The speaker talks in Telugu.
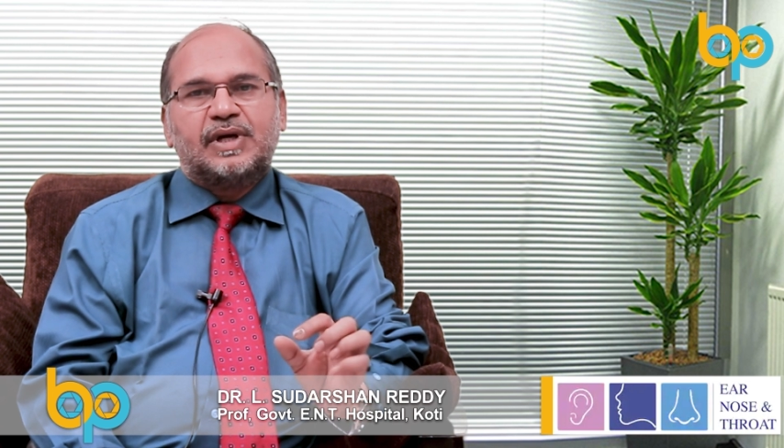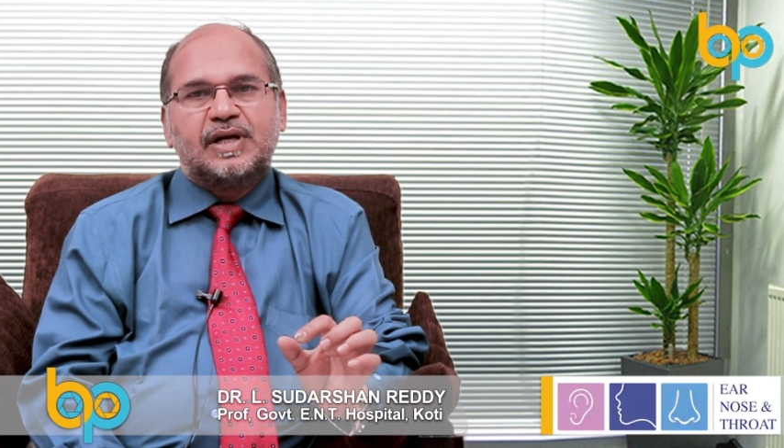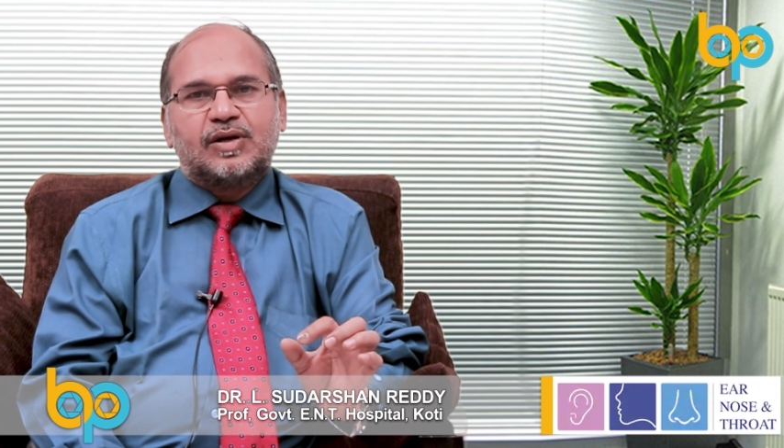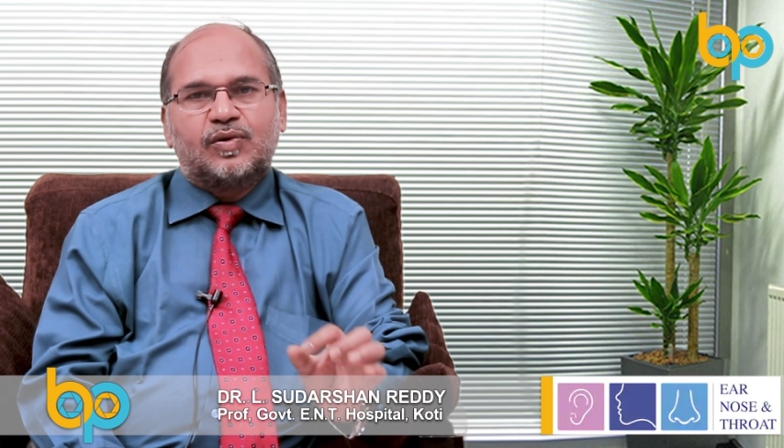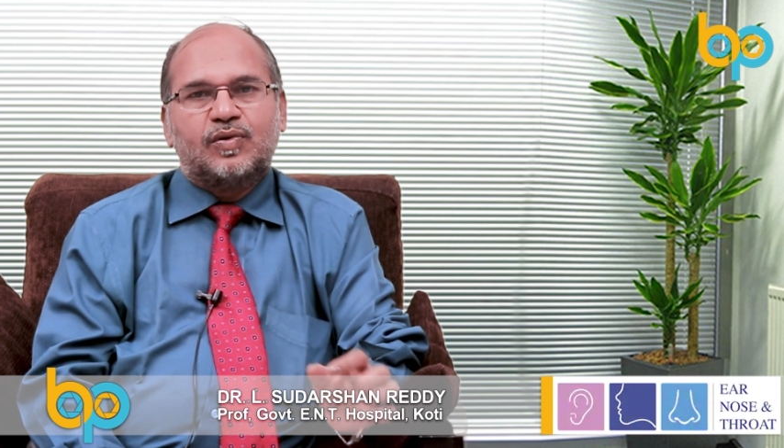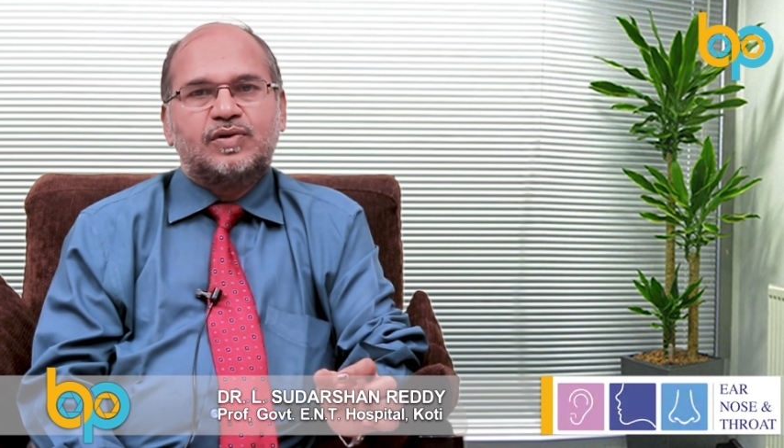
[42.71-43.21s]

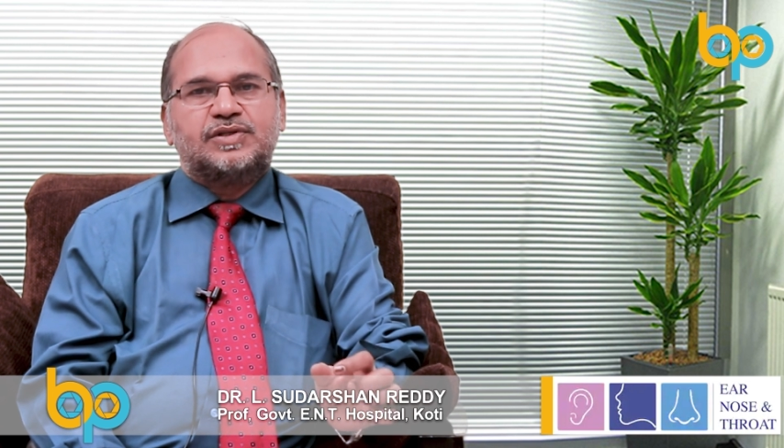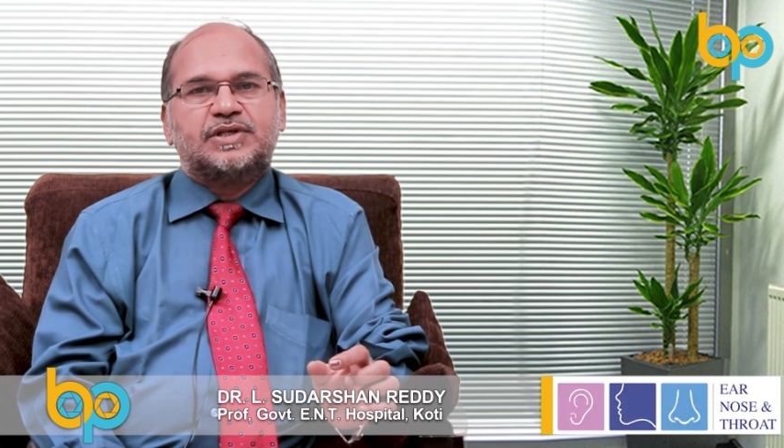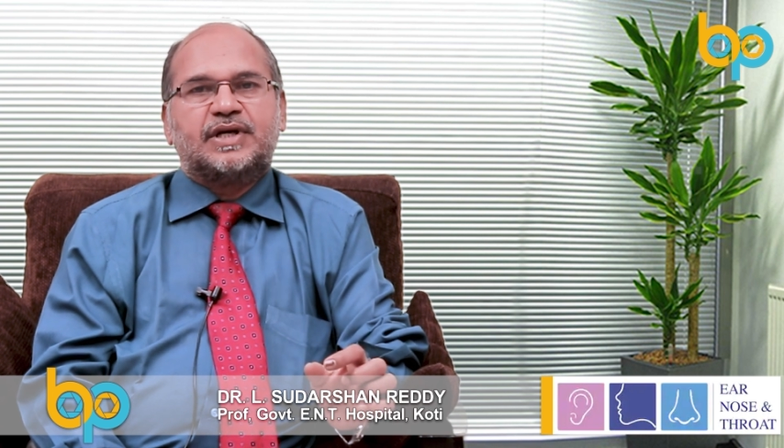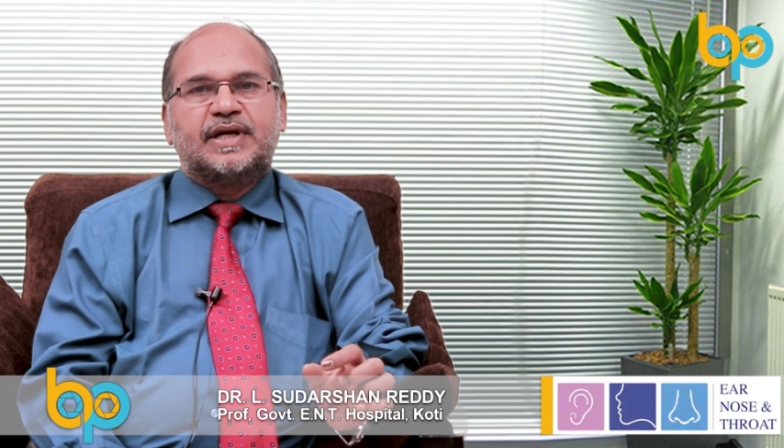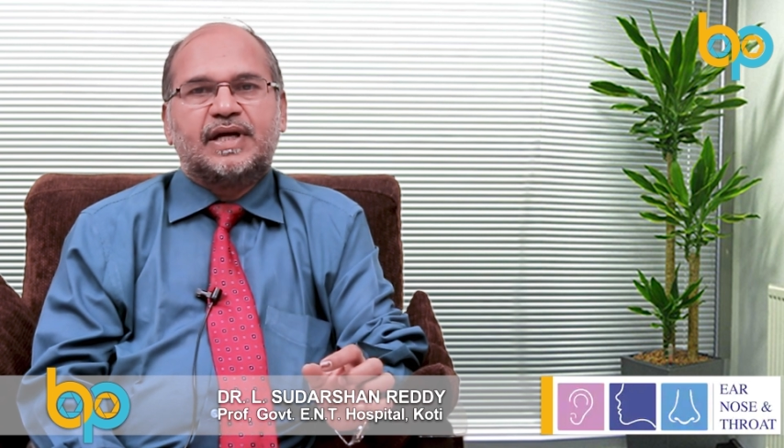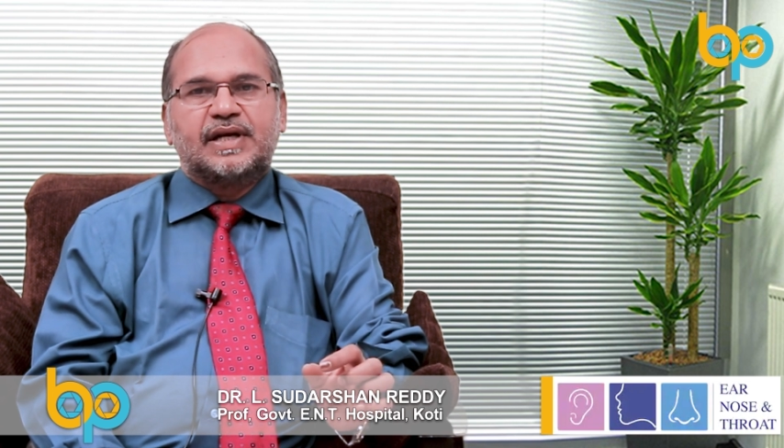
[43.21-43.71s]
దాన్ని క్లోజ్
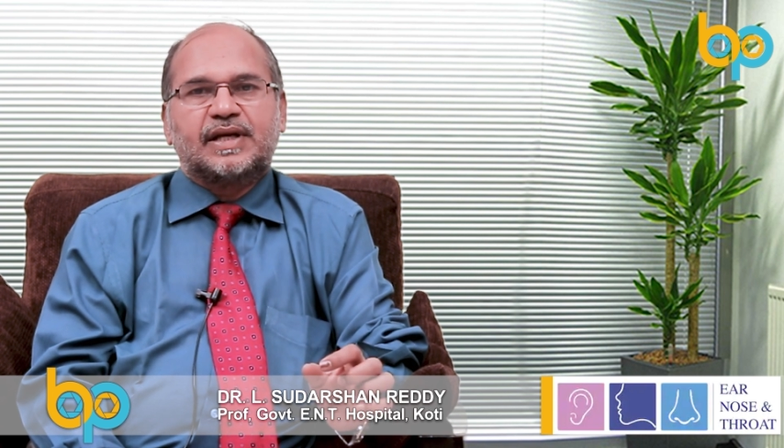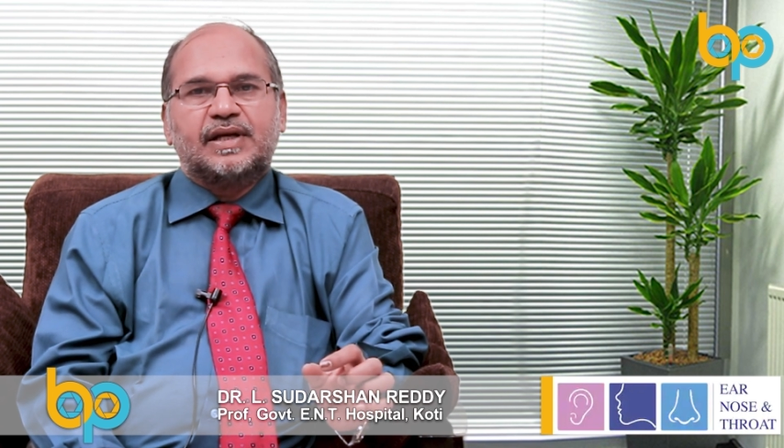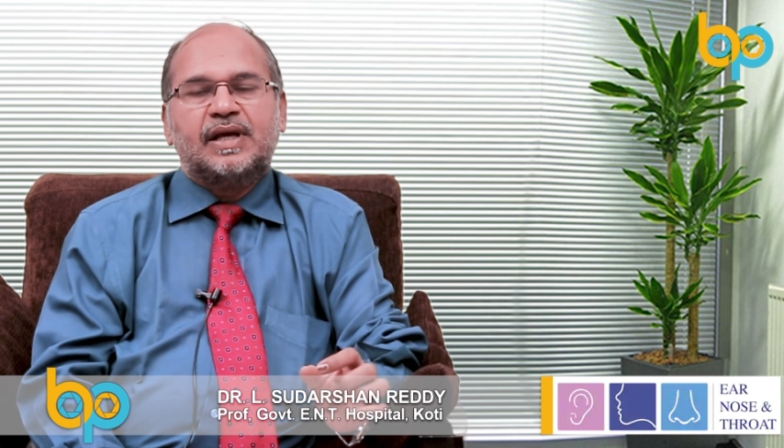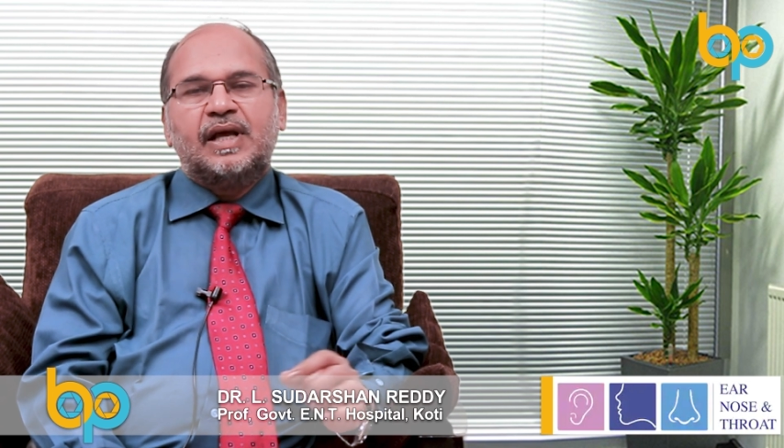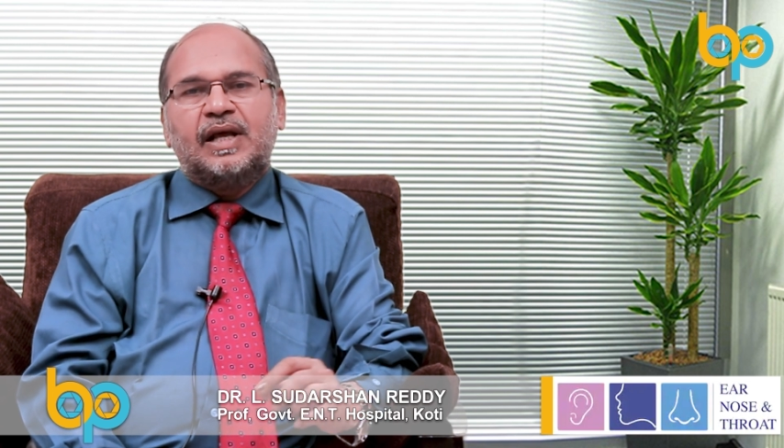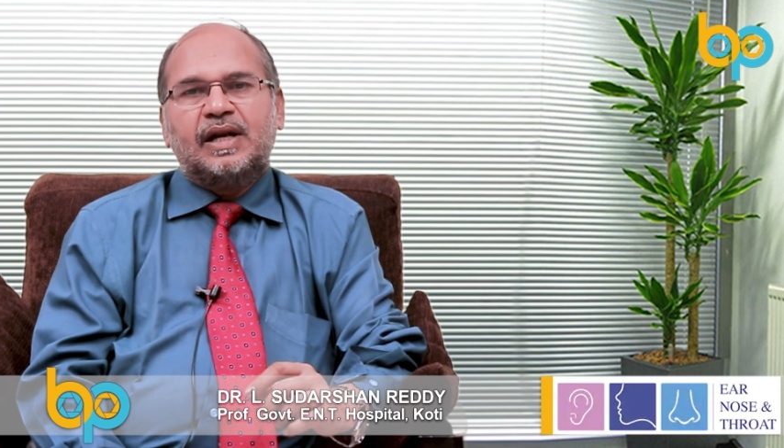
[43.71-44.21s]
చేయడానికి